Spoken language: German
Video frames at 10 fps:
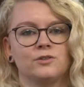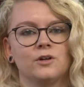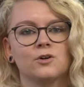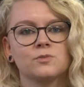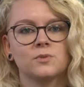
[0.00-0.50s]

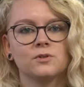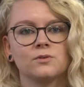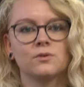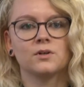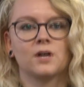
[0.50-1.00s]
Die
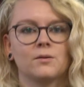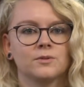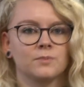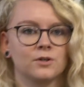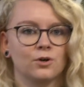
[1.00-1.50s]
Ausbildung habe
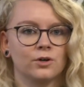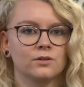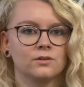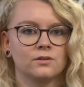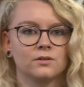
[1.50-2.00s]
ich
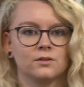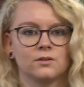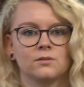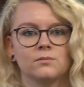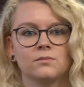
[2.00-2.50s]
begonnen
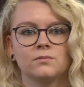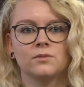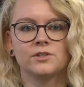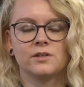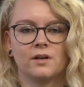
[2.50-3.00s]
ähm,
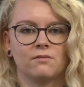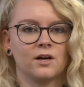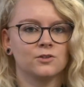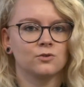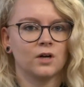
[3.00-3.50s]
mit den
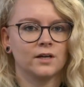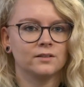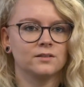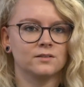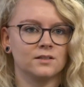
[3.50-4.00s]
Erwartungen,
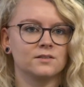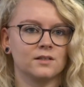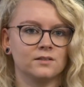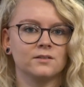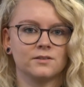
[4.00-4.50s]
eigentlich
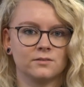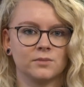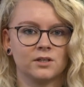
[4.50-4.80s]
letztendlich im